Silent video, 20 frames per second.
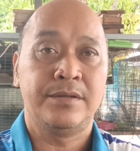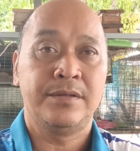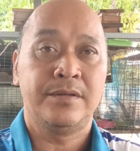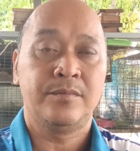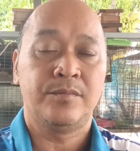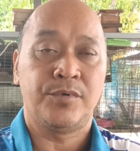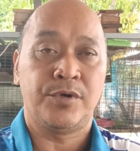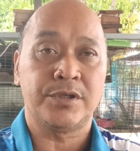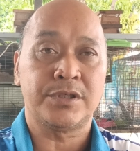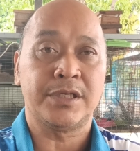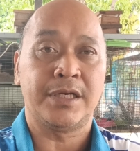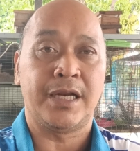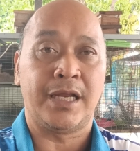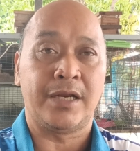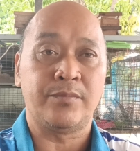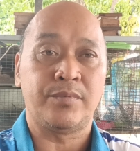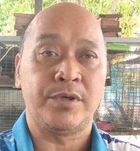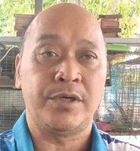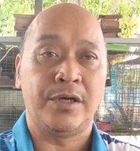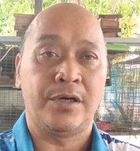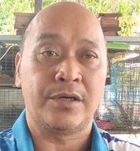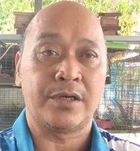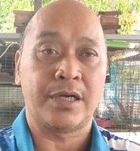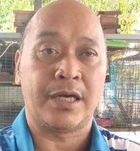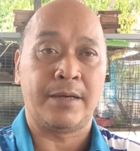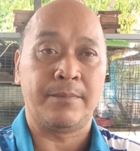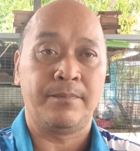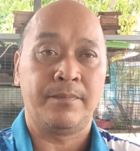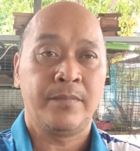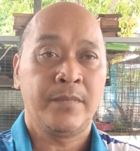เพราะฉะนั้นพี่น้องค
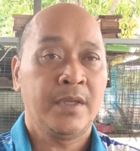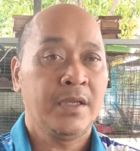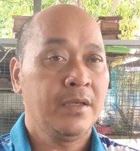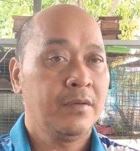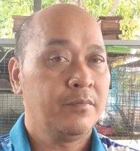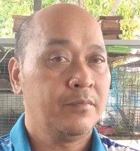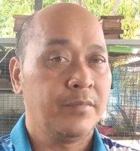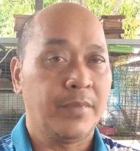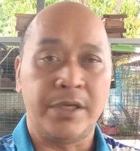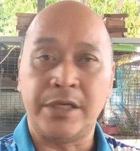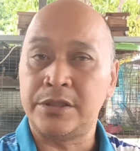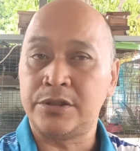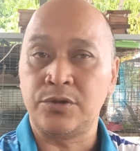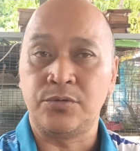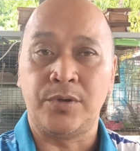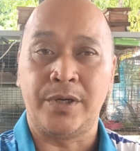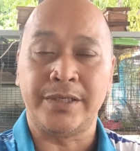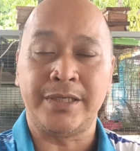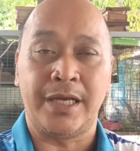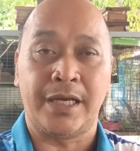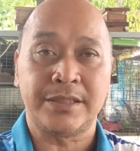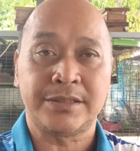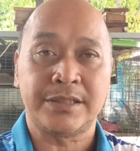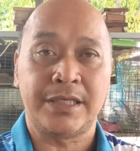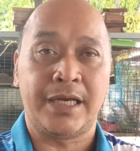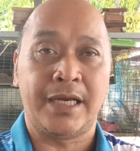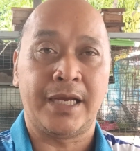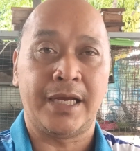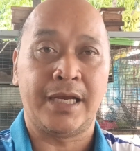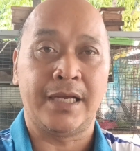รับ ไม่ชัวร์อย่าแช
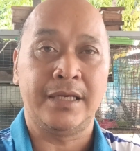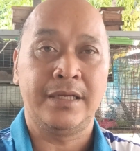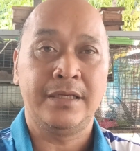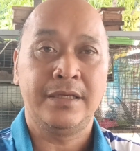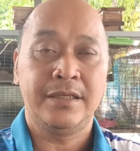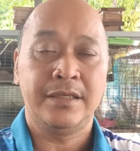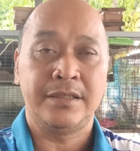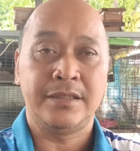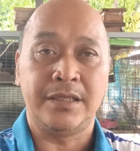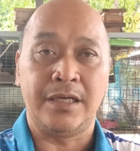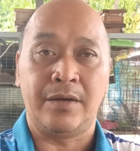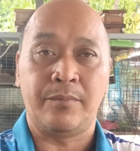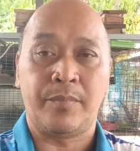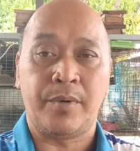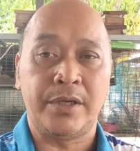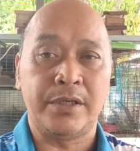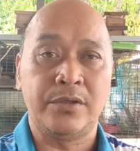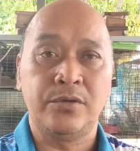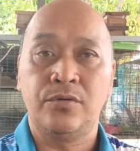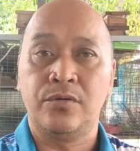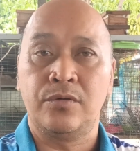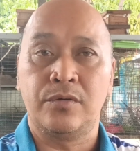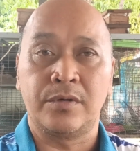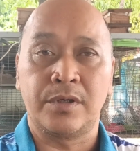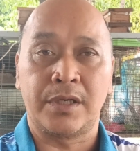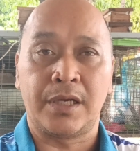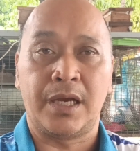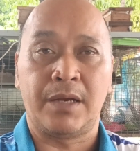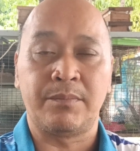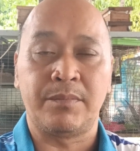ร์ อย่าไปยุ่ง
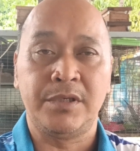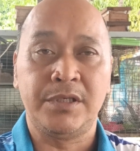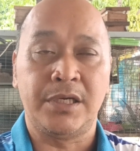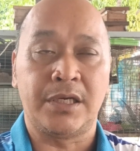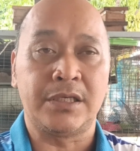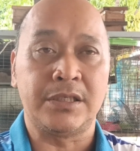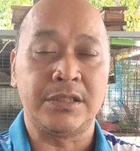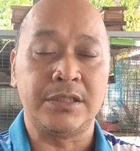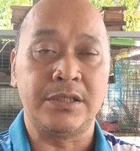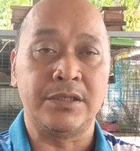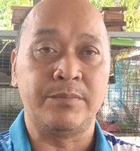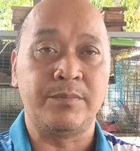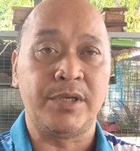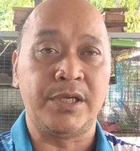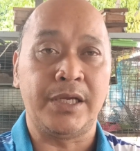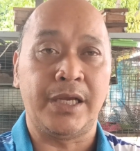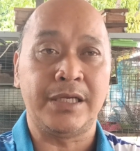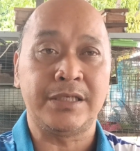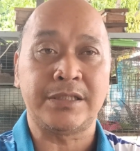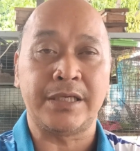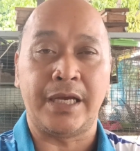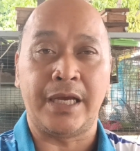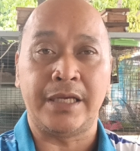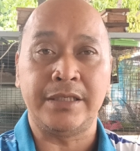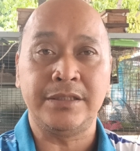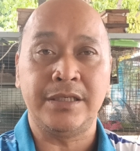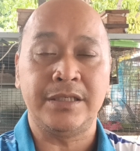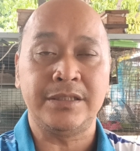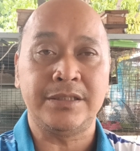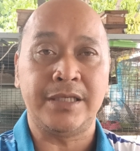นะครับ เรื่องอื่นมีให้แชร์
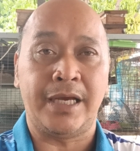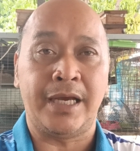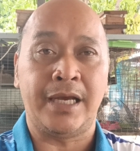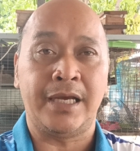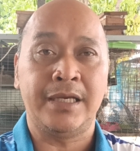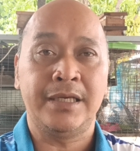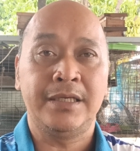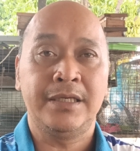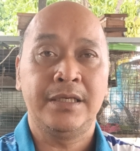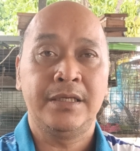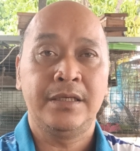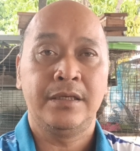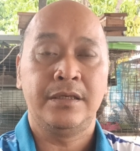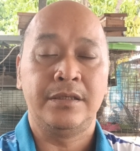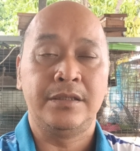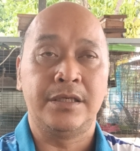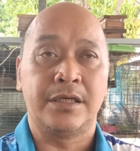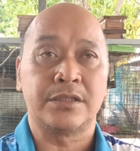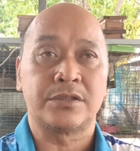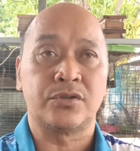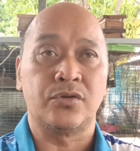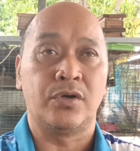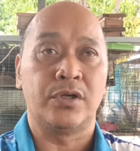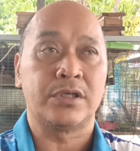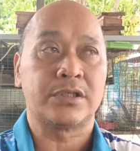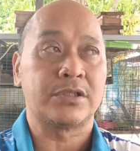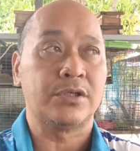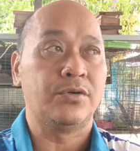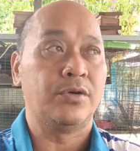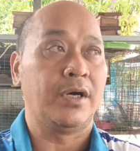เยอะแยะ เรื่องส่วน
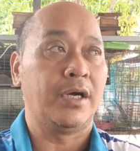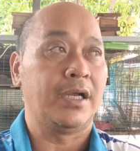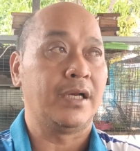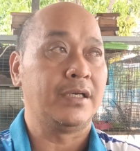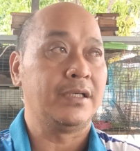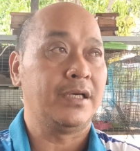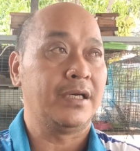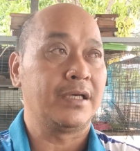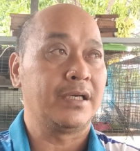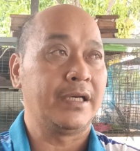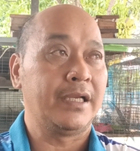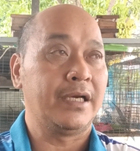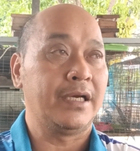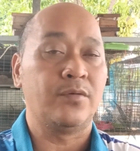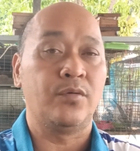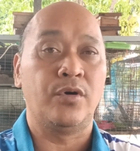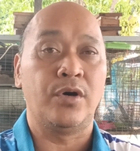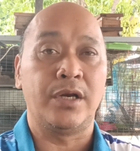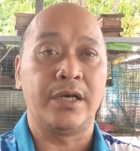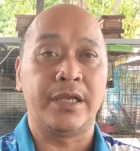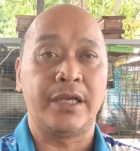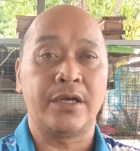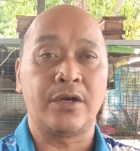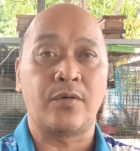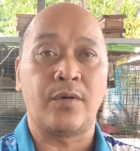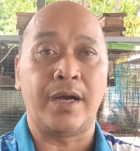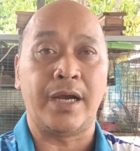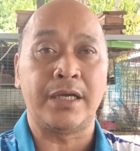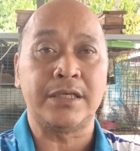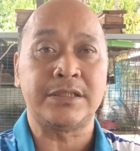ตัวเรื่องเลี้ยงวัวเลี้ยงค
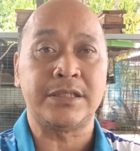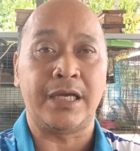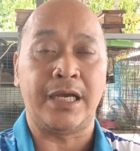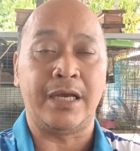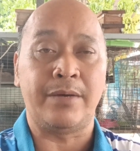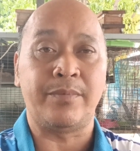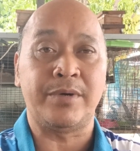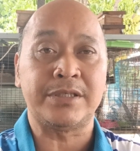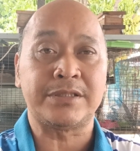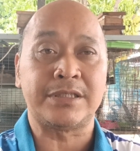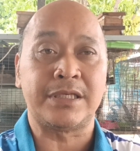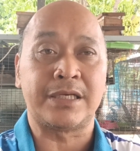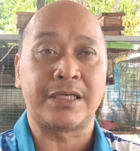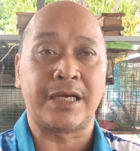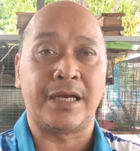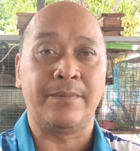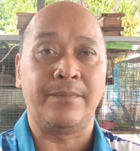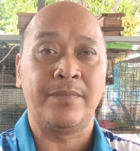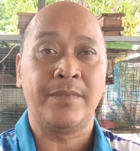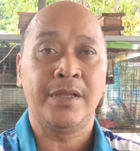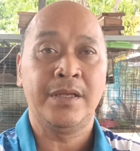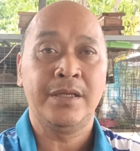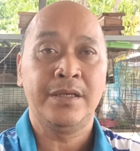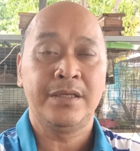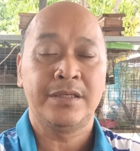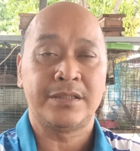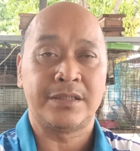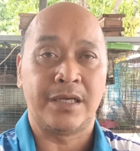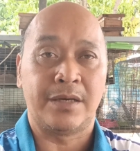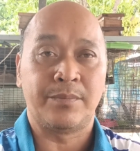วายแชร์ไปสิครับ
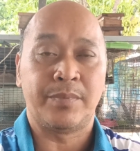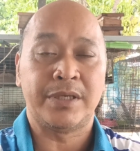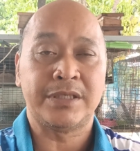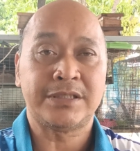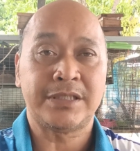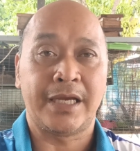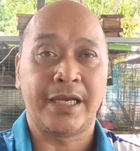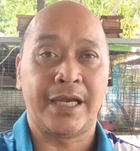จะไปแชร์